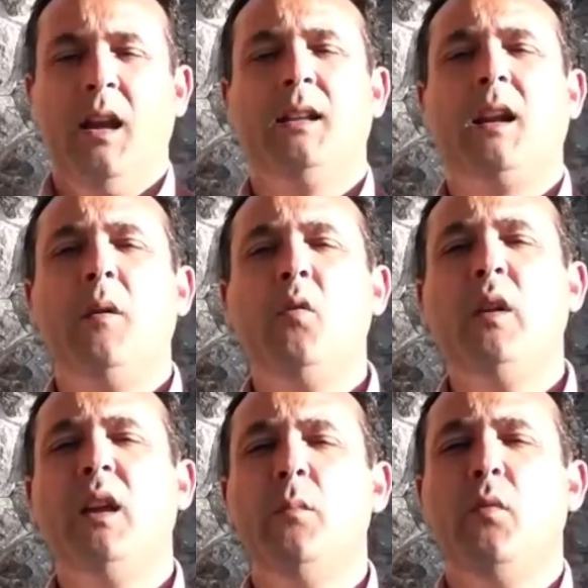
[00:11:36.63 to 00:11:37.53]
El trabajo
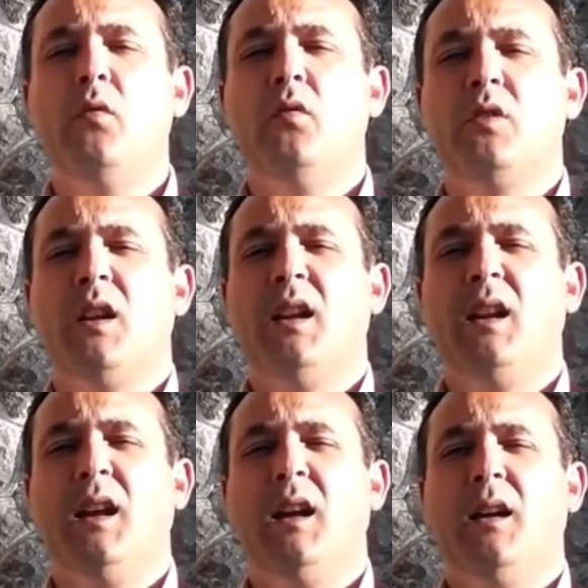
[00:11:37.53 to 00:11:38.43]
en equipo nos
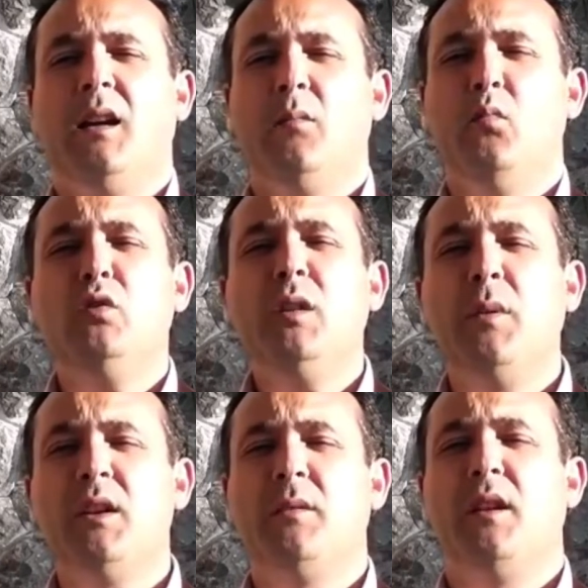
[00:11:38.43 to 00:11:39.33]
genera en
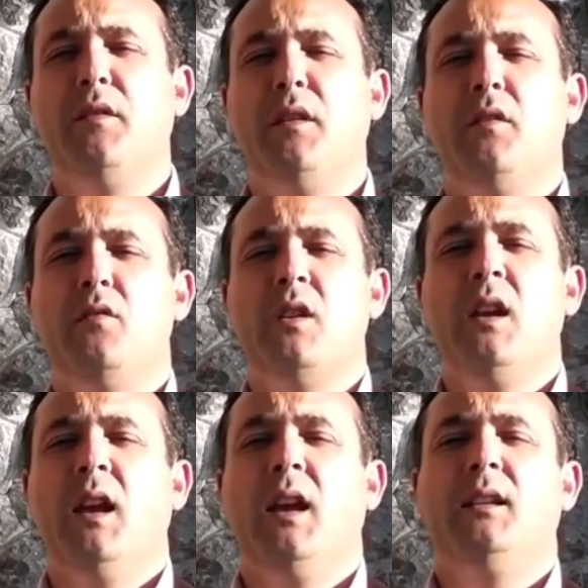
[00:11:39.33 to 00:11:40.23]
múltiples beneficios.
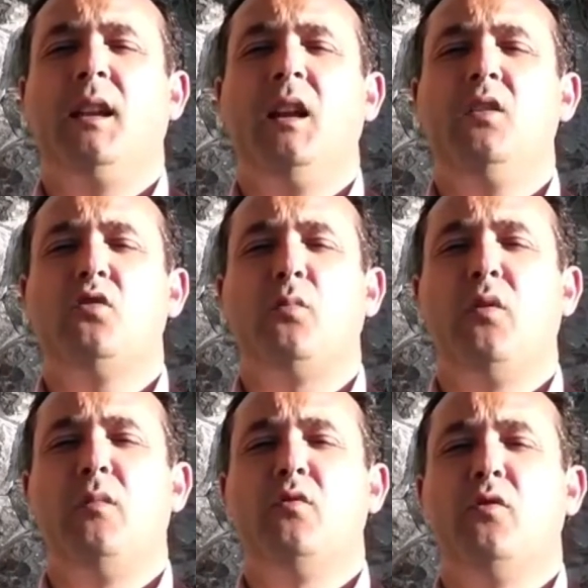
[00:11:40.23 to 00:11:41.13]
Entre ellos
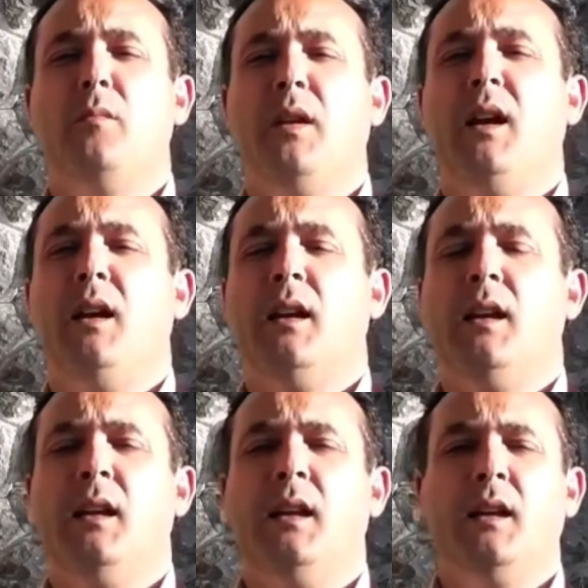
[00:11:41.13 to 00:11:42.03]
podemos nombrar
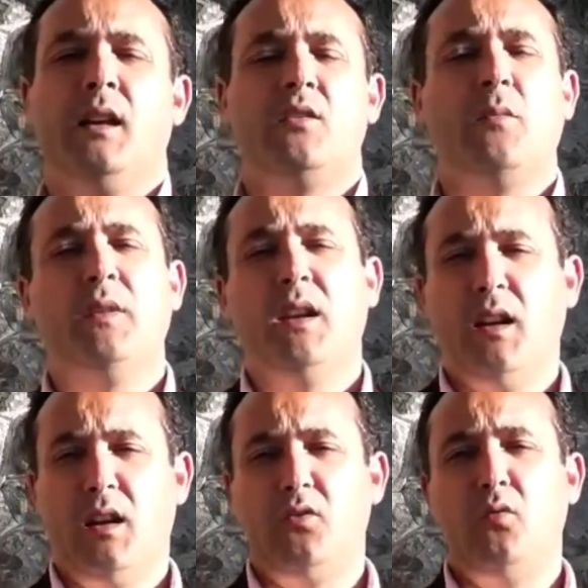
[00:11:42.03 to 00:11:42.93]
que se
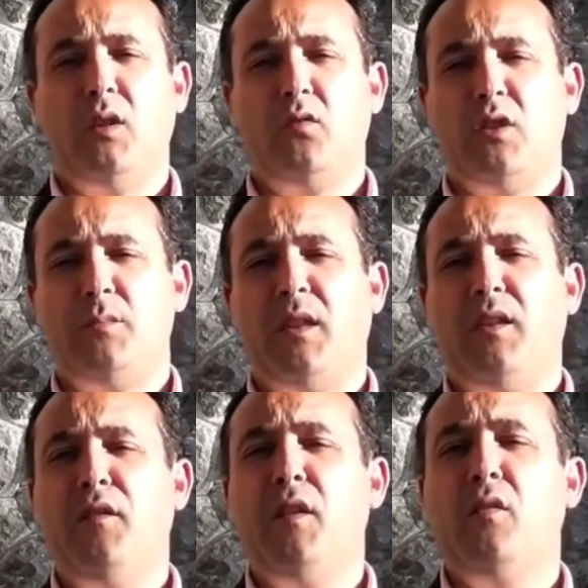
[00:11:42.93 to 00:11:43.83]
obtienen resultados
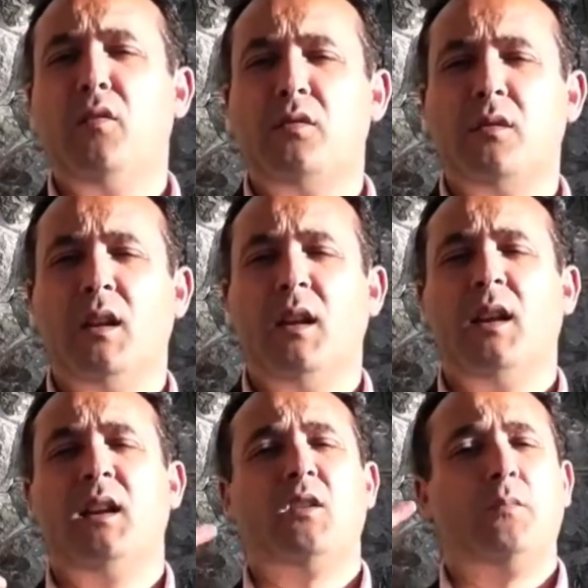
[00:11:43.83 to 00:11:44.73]
específicos,
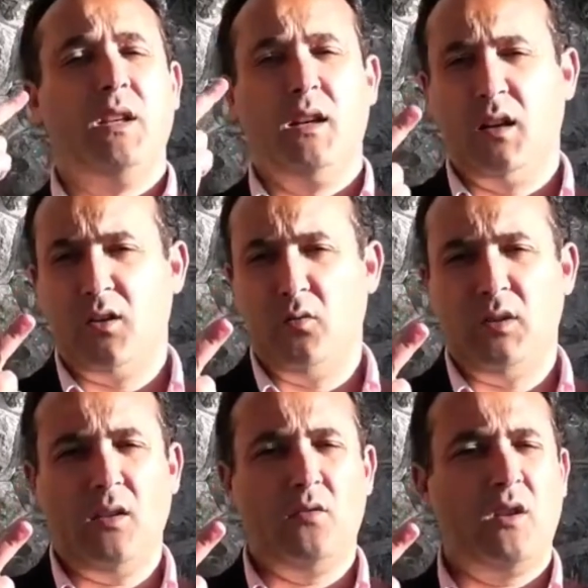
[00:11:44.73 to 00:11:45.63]
que se obtienen
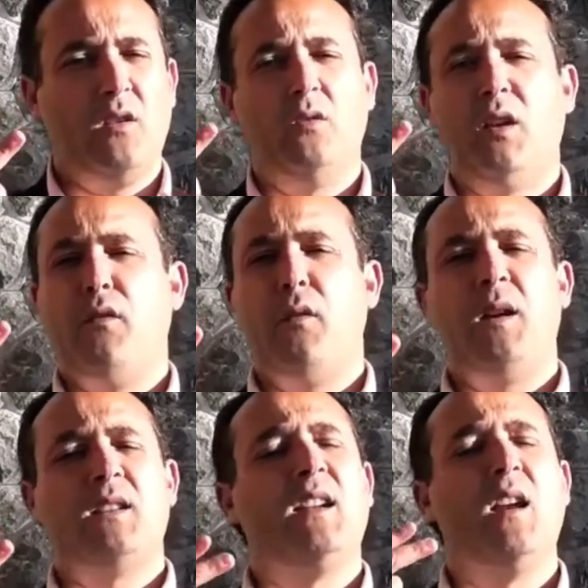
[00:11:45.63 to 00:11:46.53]
resultados que de otra
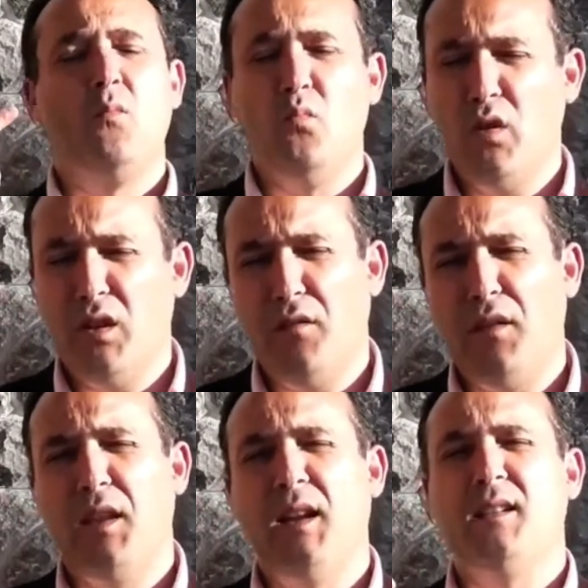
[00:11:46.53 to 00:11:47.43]
forma serían muy
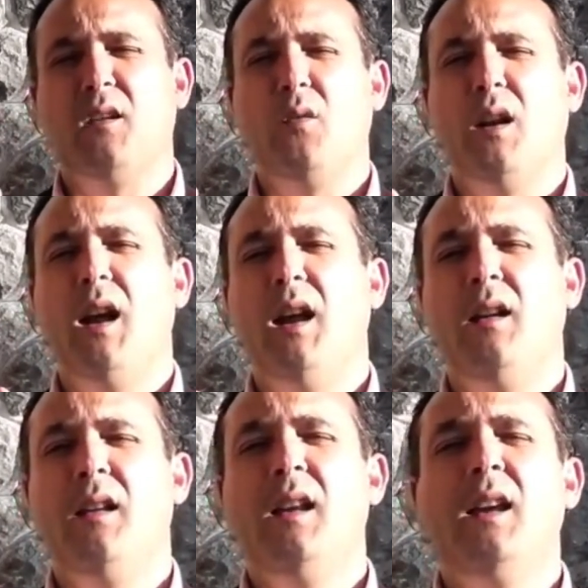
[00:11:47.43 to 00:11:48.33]
difíciles de
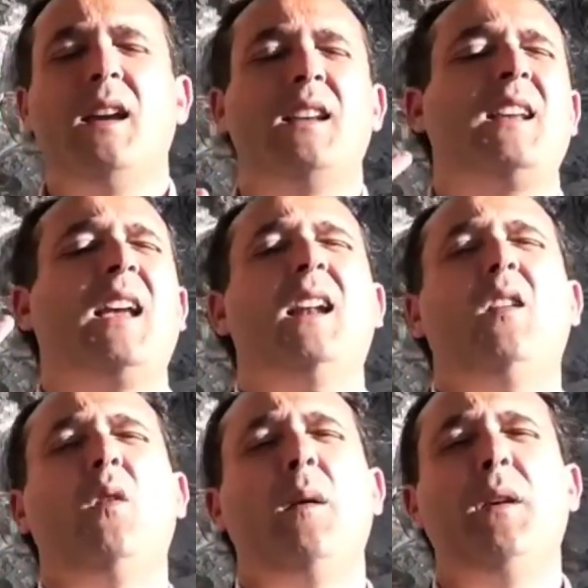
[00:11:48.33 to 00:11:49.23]
lograr, que se
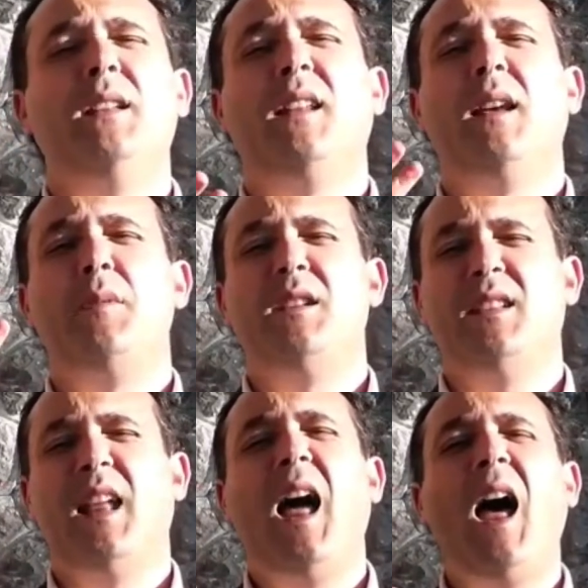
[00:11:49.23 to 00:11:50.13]
genera un ambiente de
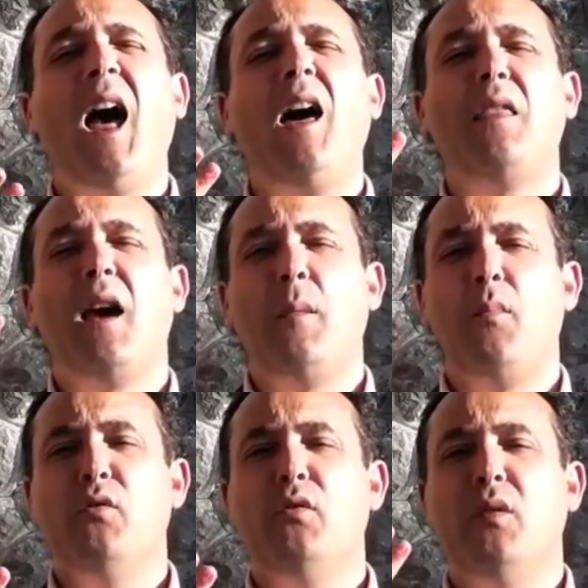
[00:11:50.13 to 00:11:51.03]
amistad,
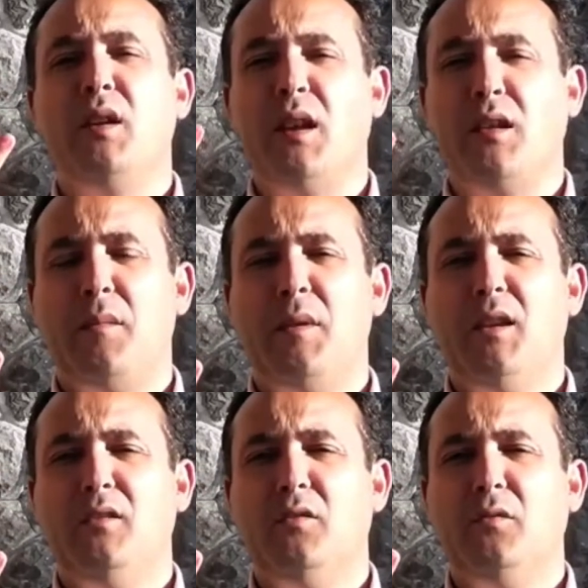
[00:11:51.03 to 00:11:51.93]
apoyo y
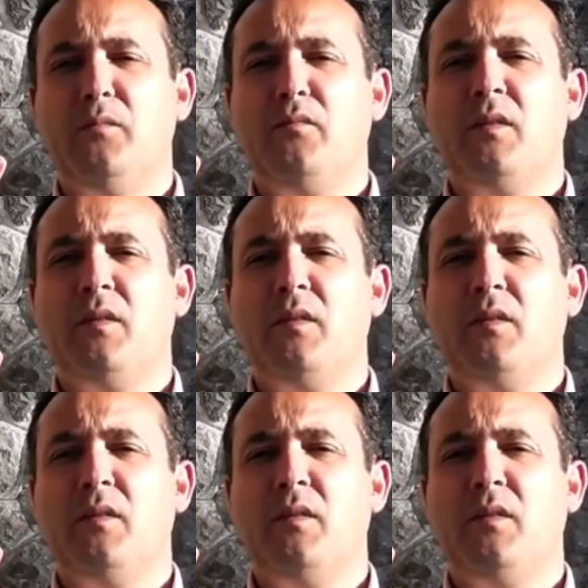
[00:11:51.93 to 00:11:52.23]
crecimiento,